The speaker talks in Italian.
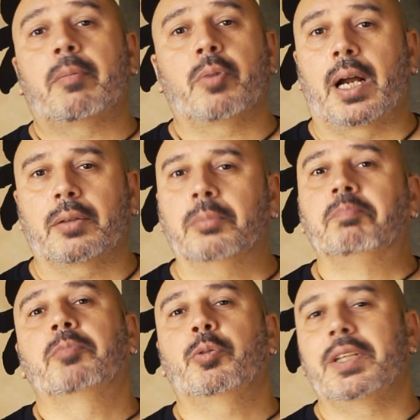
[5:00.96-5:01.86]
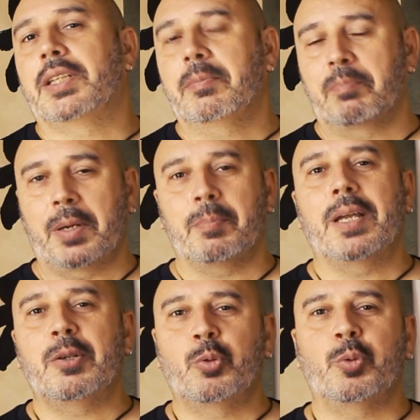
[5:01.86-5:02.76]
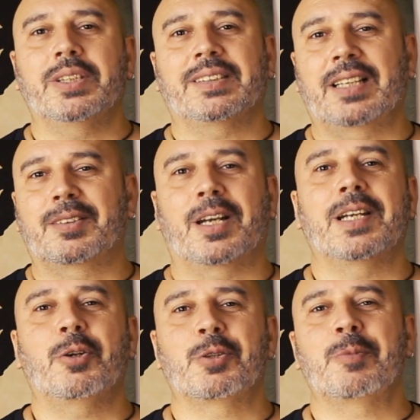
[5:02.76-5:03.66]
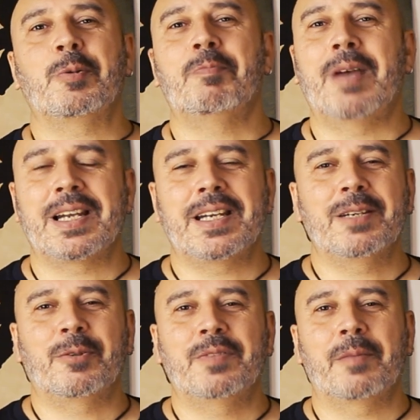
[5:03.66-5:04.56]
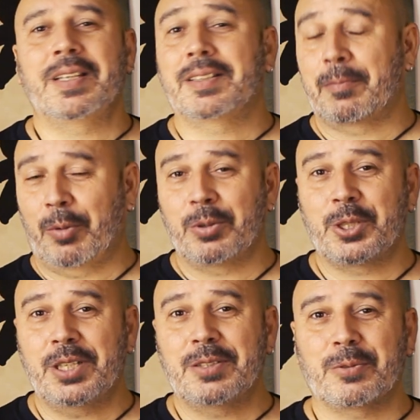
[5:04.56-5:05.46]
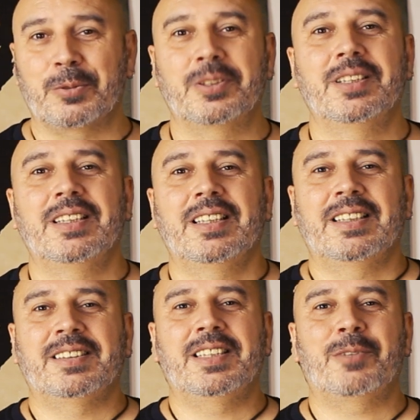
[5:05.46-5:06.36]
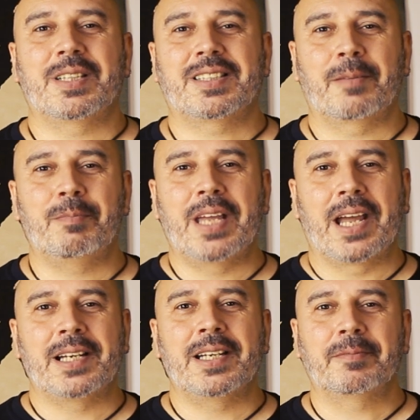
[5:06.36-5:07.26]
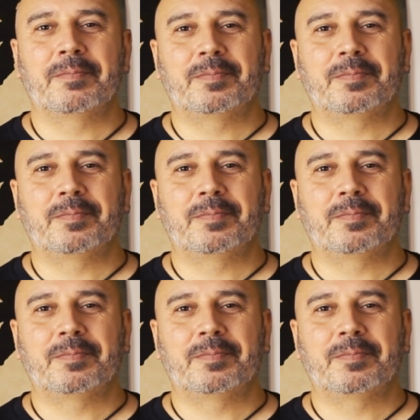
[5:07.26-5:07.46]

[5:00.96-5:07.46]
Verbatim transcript: innamorato quindi per me lui sta tra le cose più belle ovviamente pollice in su di questa BL